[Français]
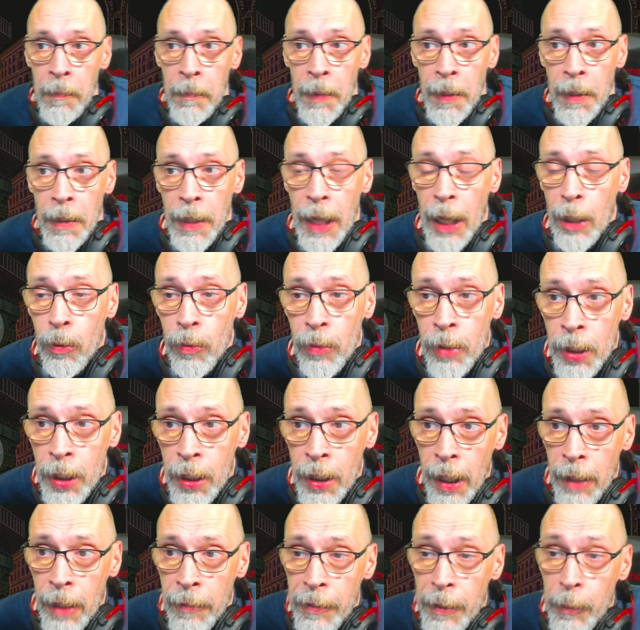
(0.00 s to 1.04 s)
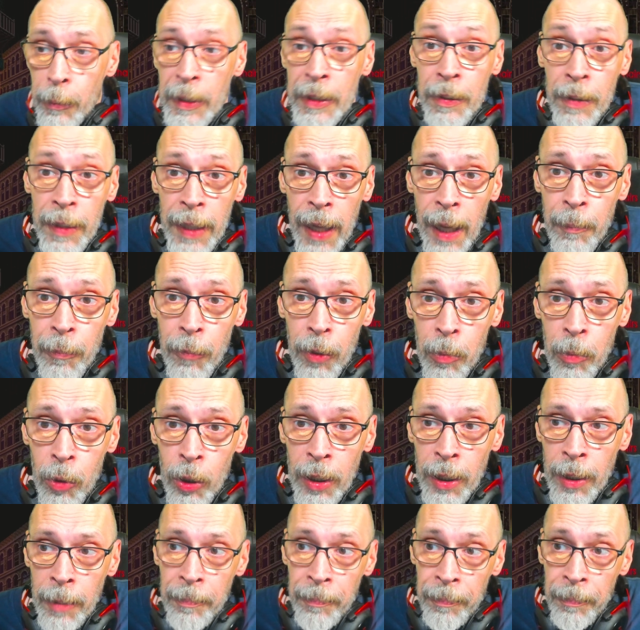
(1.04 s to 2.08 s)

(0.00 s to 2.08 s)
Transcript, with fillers: La console, elle fait 800 grammes de moins.